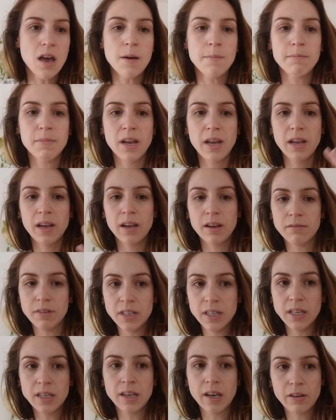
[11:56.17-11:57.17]
mais
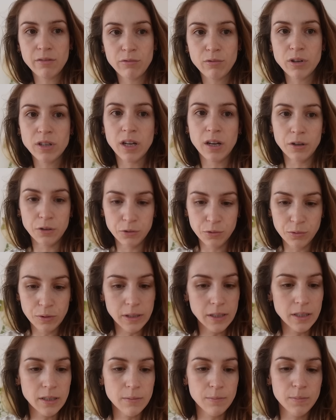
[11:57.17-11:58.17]
quelques fois dans la
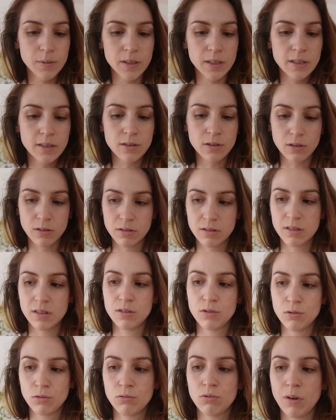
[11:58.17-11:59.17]
nuit, puis c'est ça, c'était
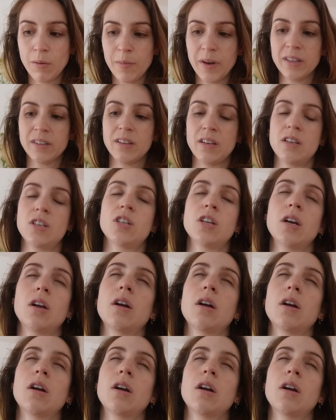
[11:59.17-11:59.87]
surtout un matin que j'étais